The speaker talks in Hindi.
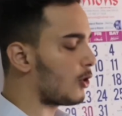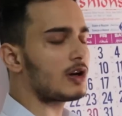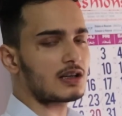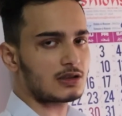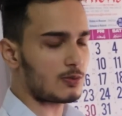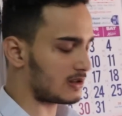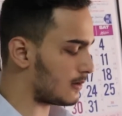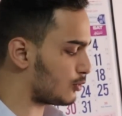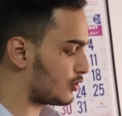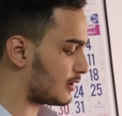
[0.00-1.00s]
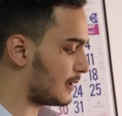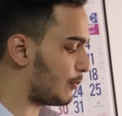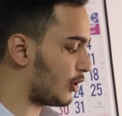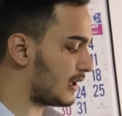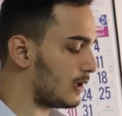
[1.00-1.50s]
फोन रखता हूँ मतलब कुछ
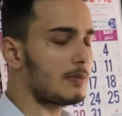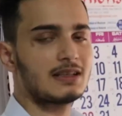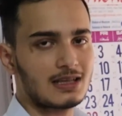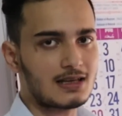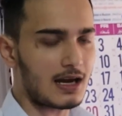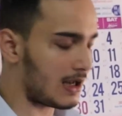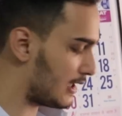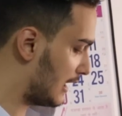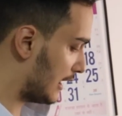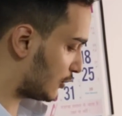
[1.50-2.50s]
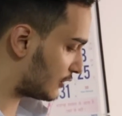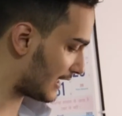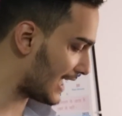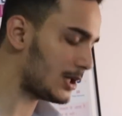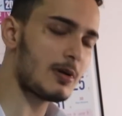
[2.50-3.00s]
इंपॉर्टेंट मैसेज आया तो
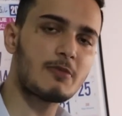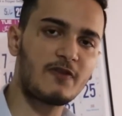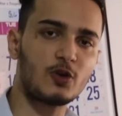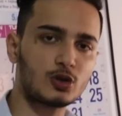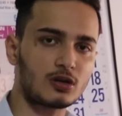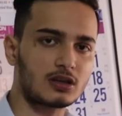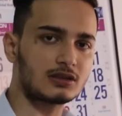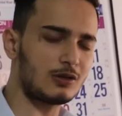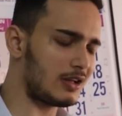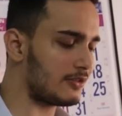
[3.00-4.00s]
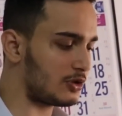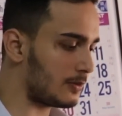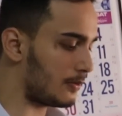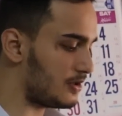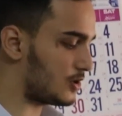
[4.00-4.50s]
साइड में मैं फोन को रखता हूँ लाइव
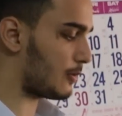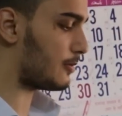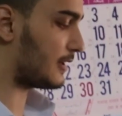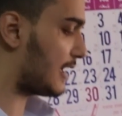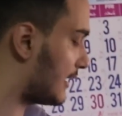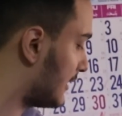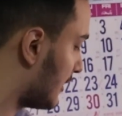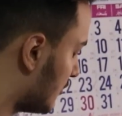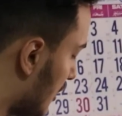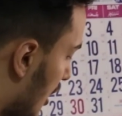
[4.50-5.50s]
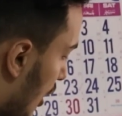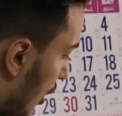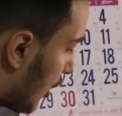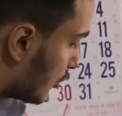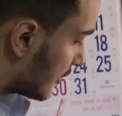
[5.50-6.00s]
स्ट्रीम के बीच में भी मैं देख लेता हूँ
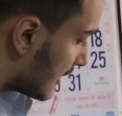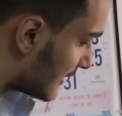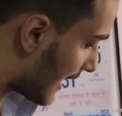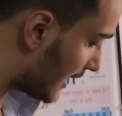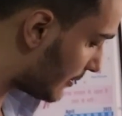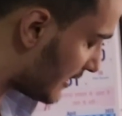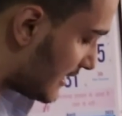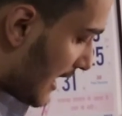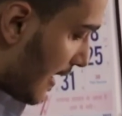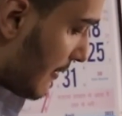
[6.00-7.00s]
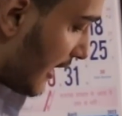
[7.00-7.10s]
और उसके साइड में ये है